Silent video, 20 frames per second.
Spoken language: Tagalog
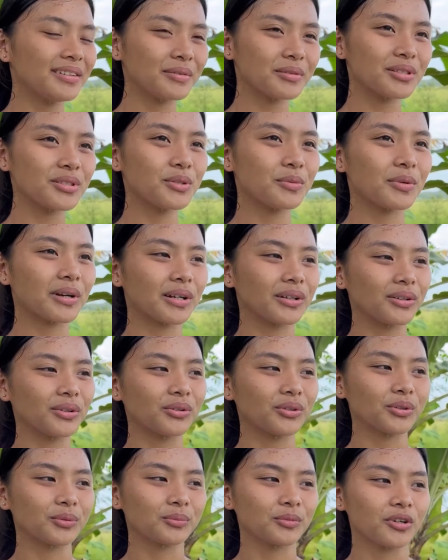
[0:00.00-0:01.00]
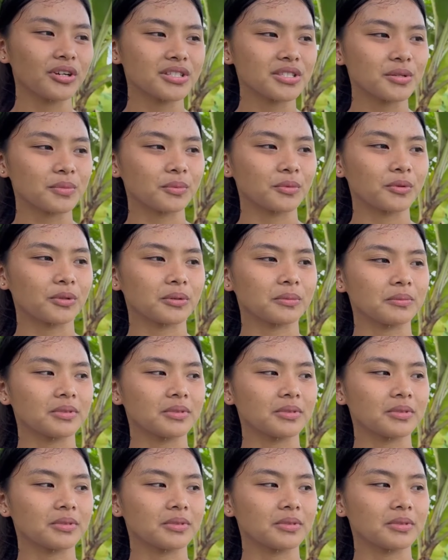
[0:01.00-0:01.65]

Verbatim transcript: Tapos sobrang lungkot po kasi po,